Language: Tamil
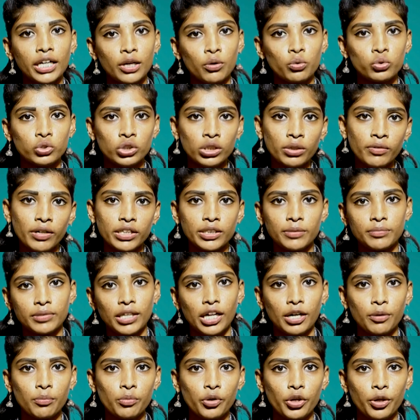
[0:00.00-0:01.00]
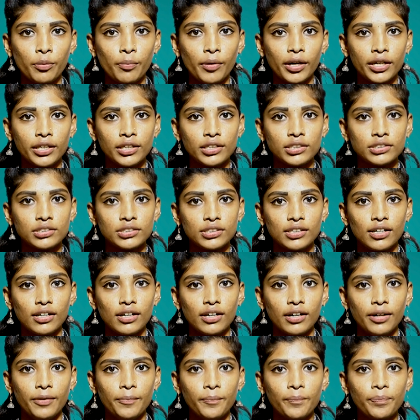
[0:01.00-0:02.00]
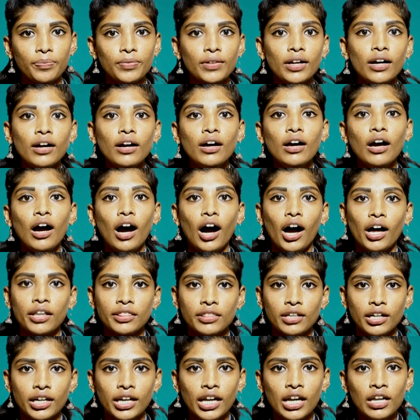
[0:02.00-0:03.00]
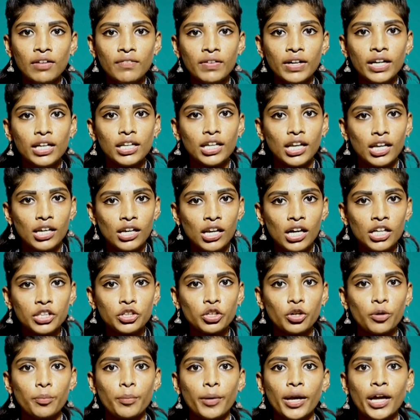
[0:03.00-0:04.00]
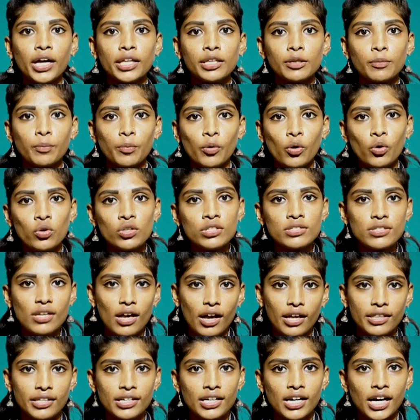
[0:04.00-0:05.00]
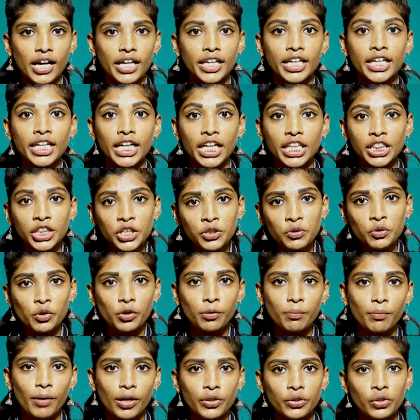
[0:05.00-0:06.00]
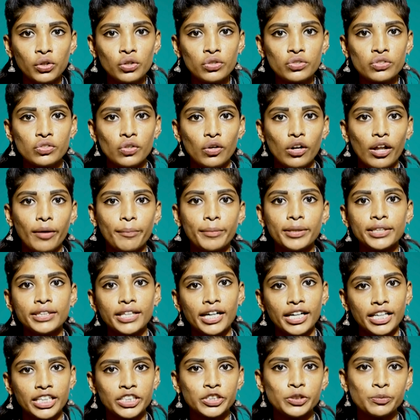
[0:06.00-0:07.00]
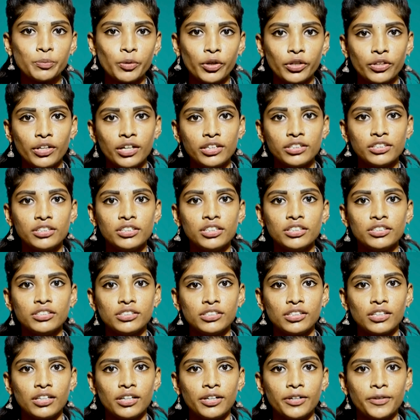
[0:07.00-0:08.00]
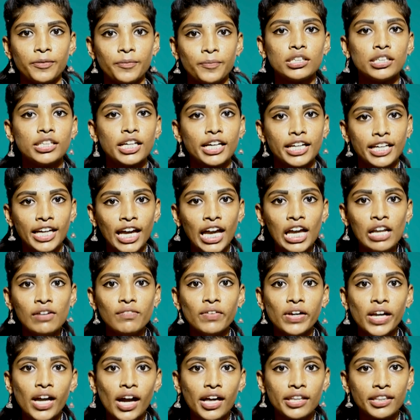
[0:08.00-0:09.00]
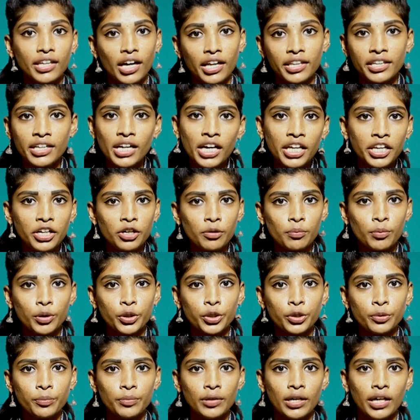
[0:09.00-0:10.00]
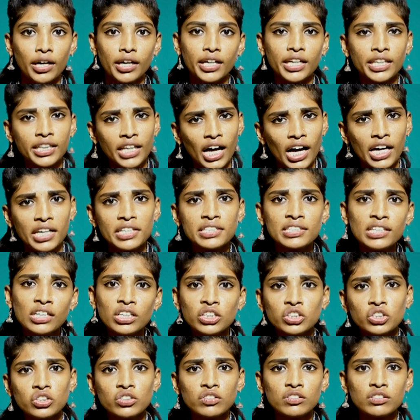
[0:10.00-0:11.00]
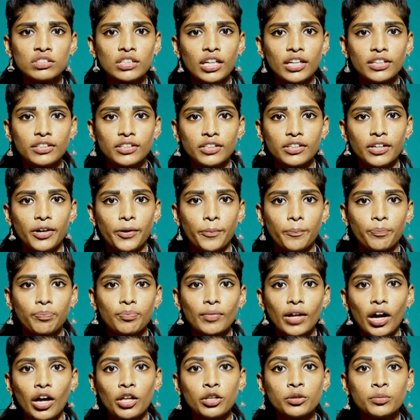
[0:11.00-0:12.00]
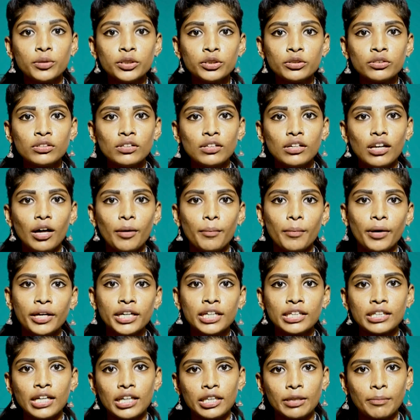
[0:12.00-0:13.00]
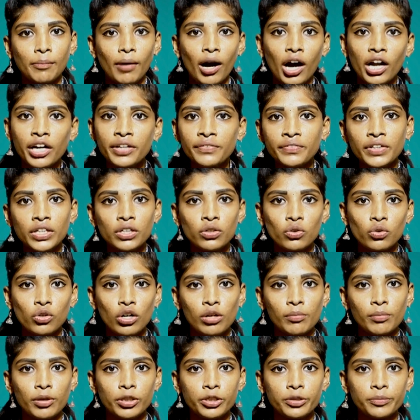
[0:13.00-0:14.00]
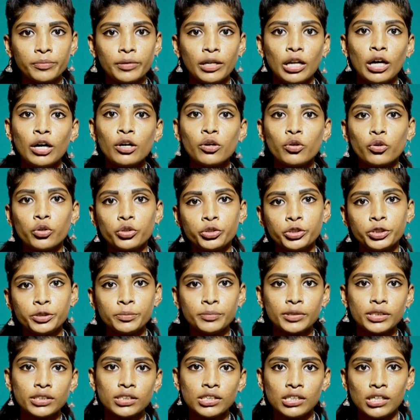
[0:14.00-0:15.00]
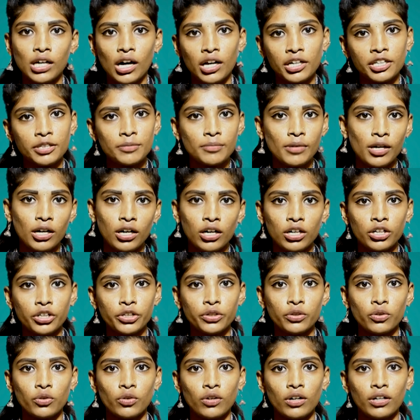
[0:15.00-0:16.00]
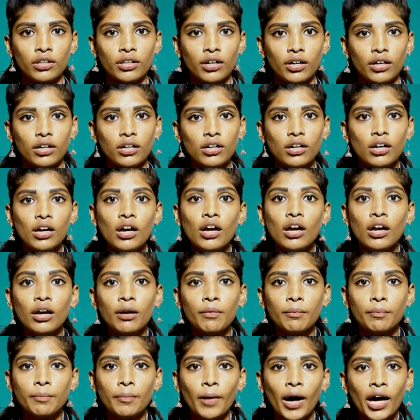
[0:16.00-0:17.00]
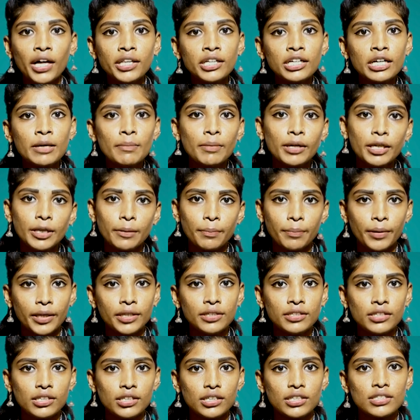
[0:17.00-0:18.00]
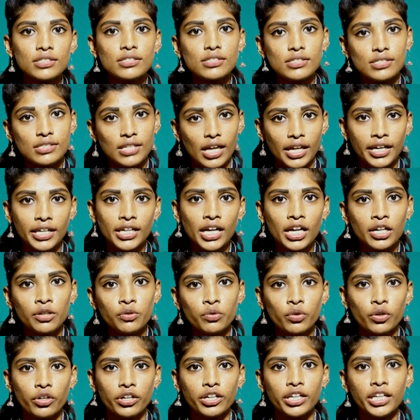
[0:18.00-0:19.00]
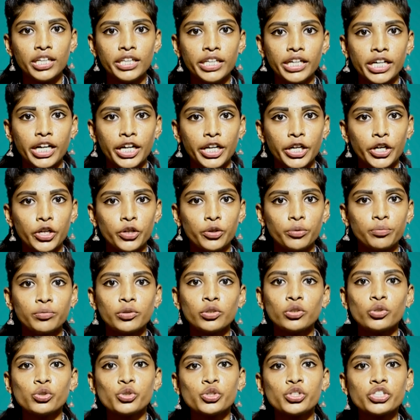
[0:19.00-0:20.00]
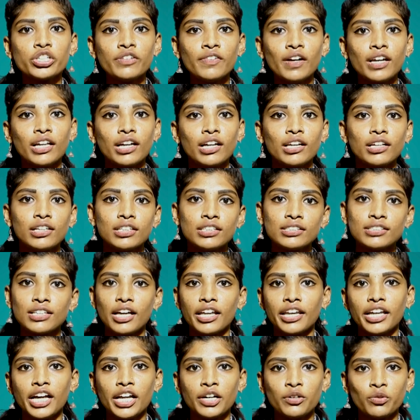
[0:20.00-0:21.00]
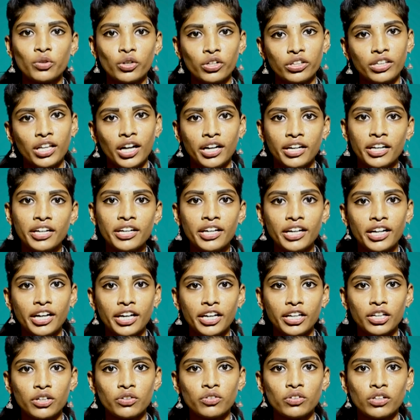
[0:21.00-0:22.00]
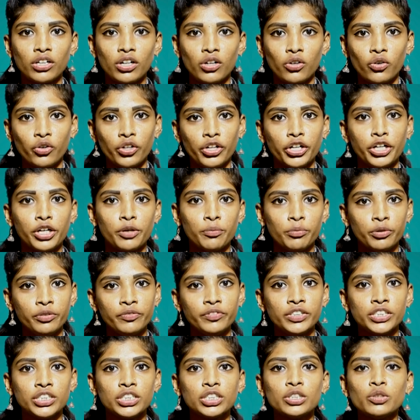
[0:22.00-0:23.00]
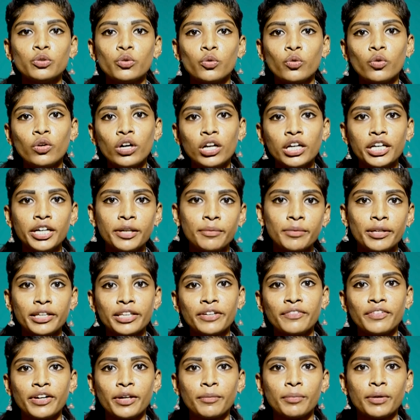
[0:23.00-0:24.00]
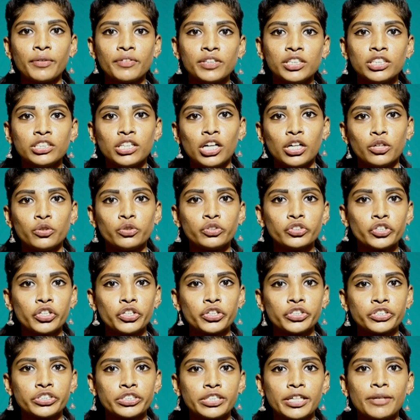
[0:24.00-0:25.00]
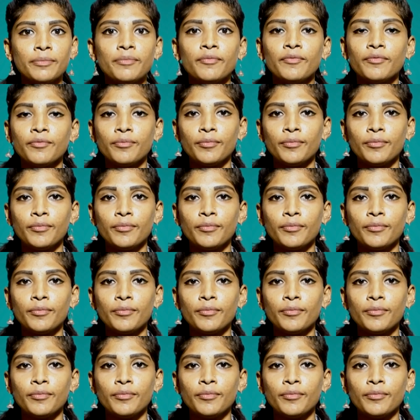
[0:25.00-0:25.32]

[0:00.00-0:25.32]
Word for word: நீங்க உத்தரவாதம் தர முடியுமான்னு கேட்டிருக்காங்க அந்த கேள்விகள் எல்லாத்துக்குமே அந்த போலீஸ் அதிகாரி எந்த ஒரு பதிலும் சொல்லாமல் தகைச்சு போய் தான் நின்றுட்டு இருந்தார் இந்த கேள்வி அந்த அதிகாரிக்கு மட்டும் இல்லை இந்த அரசாங்கத்துக்கும் சேர்த்து தான் அது மட்டும் இல்லாமல் இது அந்த மாணவியின் குரல் மட்டும் இல்லை ஒட்டுமொத்த நாட்டு மக்களின் குரல் தான் பாதிக்கப்பட்ட பெண்ணுக்கு சரியான ஒரு நீதி கிடைக்கணும் குற்றவாளிகளுக்கு சரியான ஒரு தண்டனை கிடைக்கணுங்கிற கோரிக்கையை முன் வச்சு உங்களிடமிருந்து விடைபெறுவது த ரூஸ்டன் நியூஸ் டீம்